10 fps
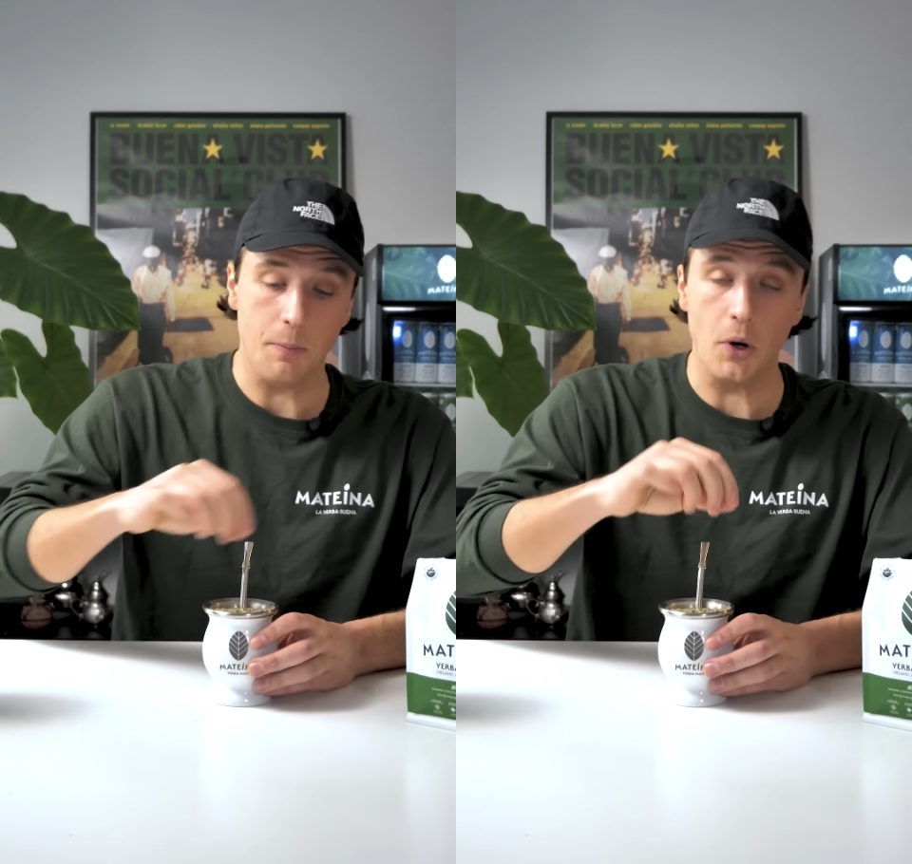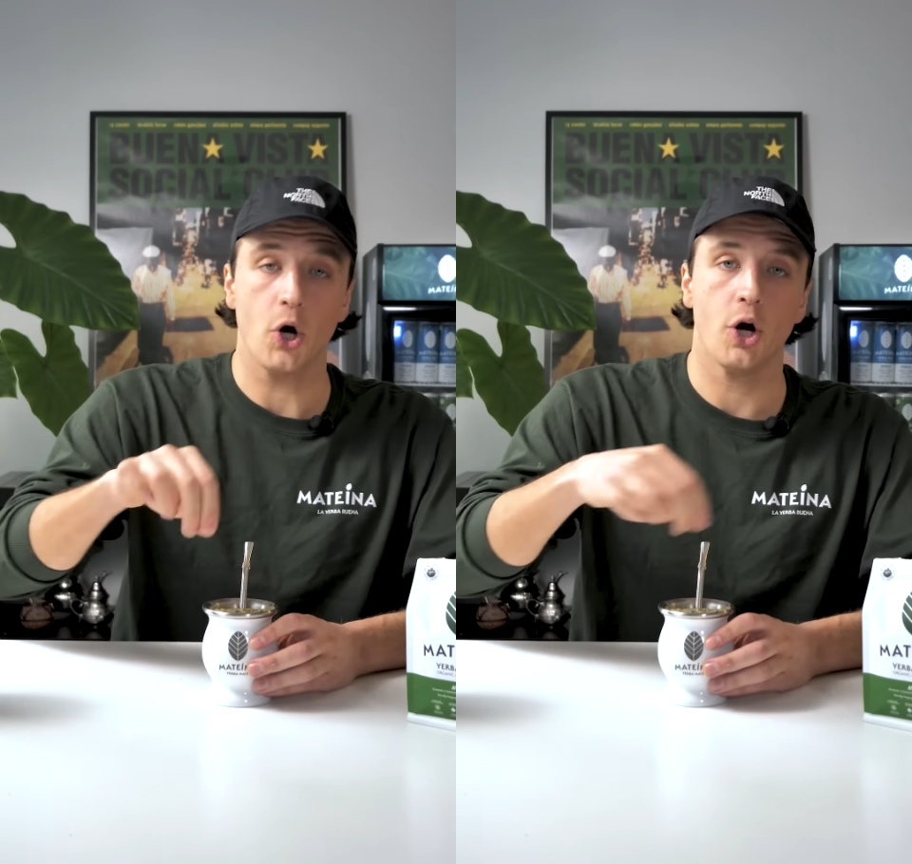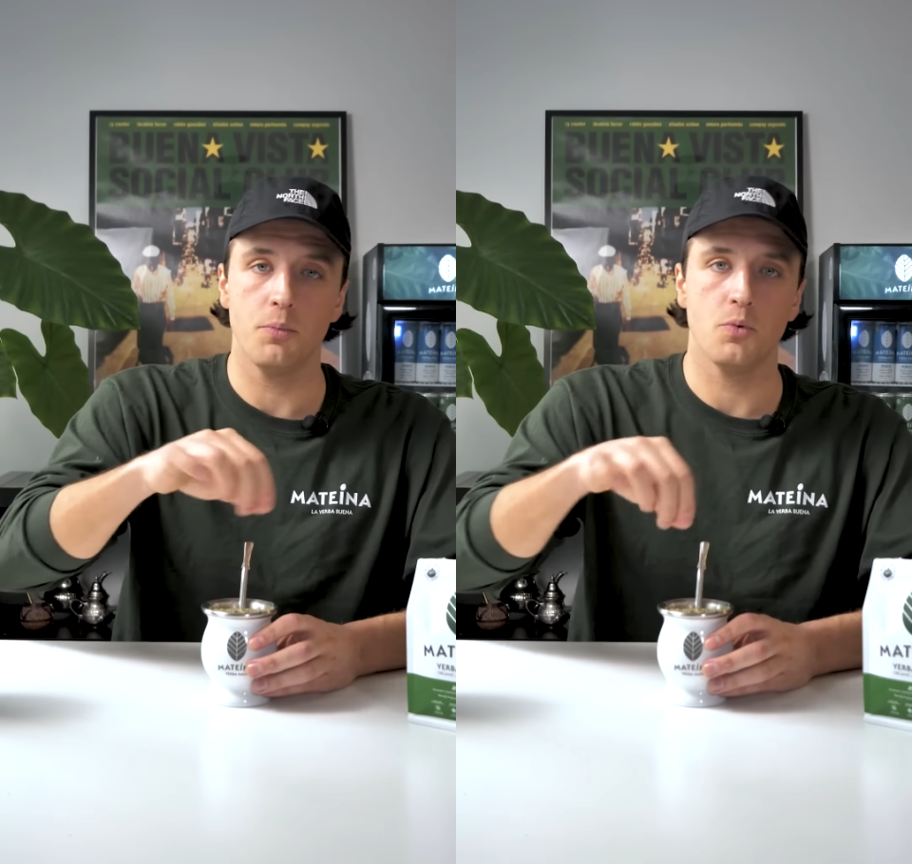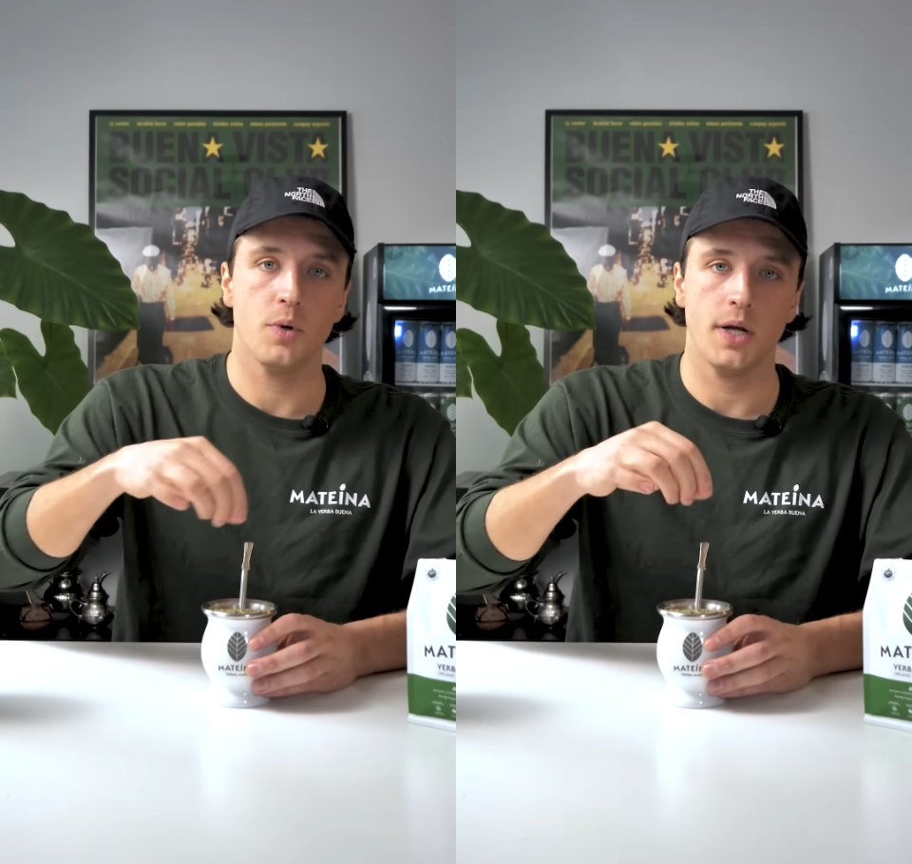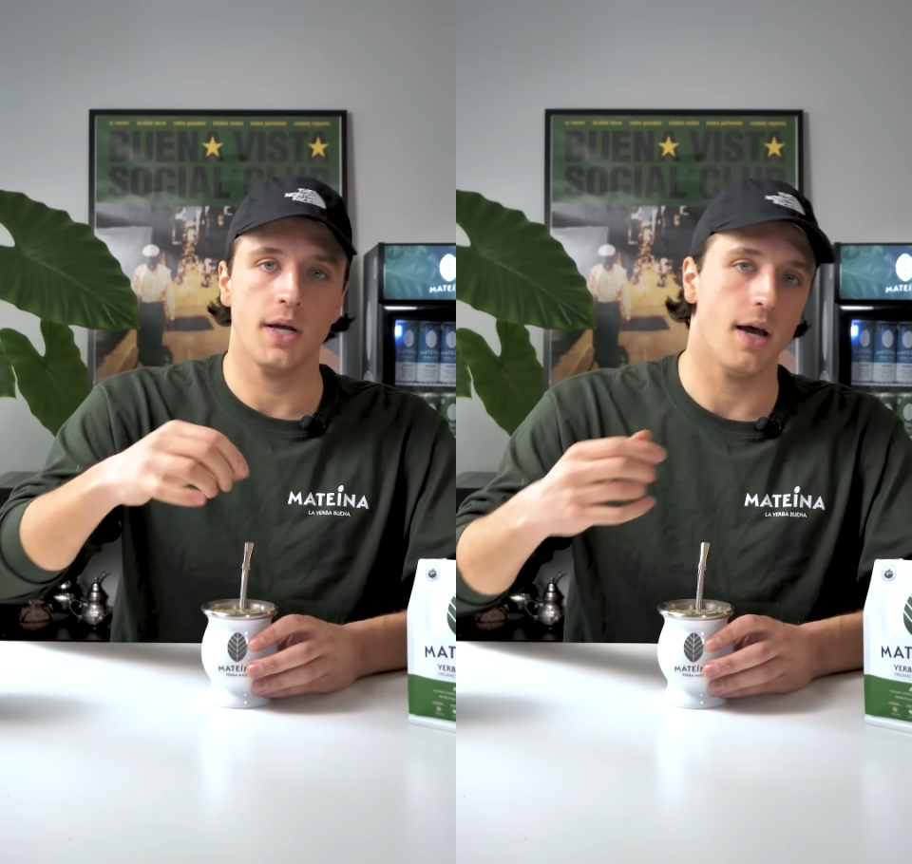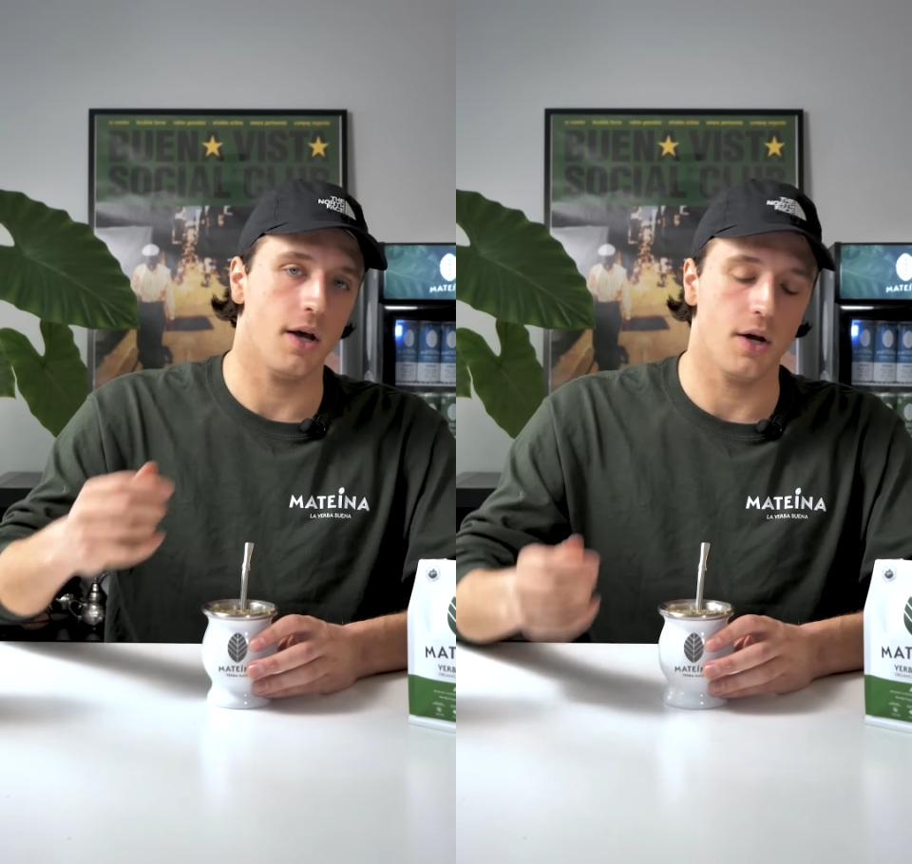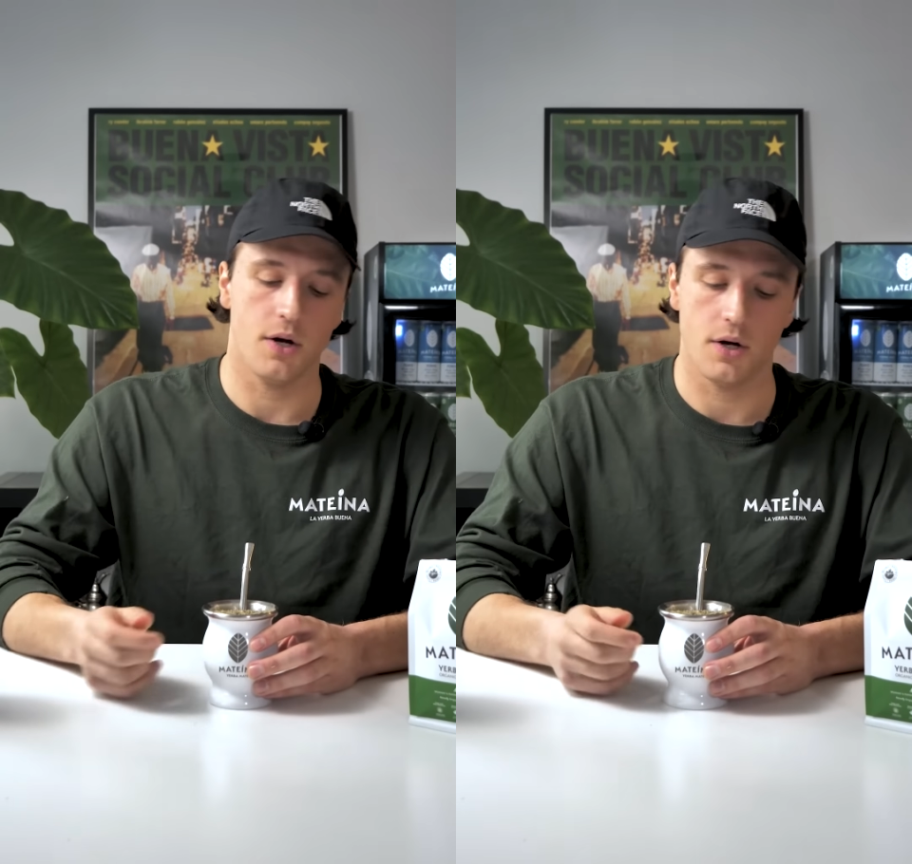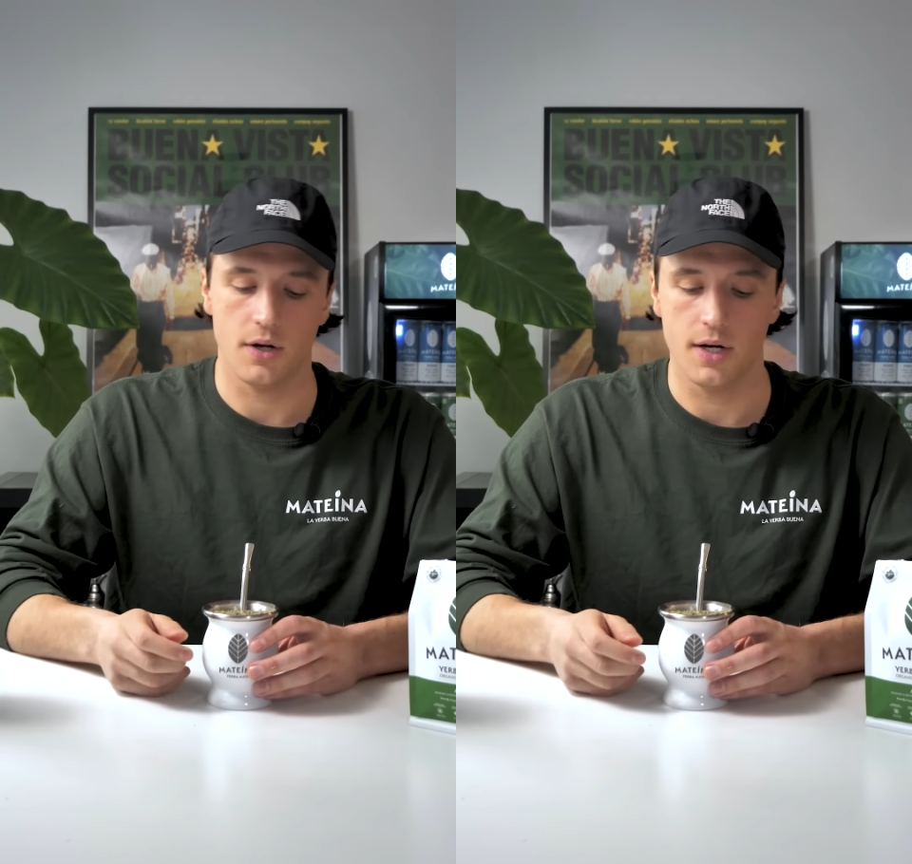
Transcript: de ne pas remuer euh,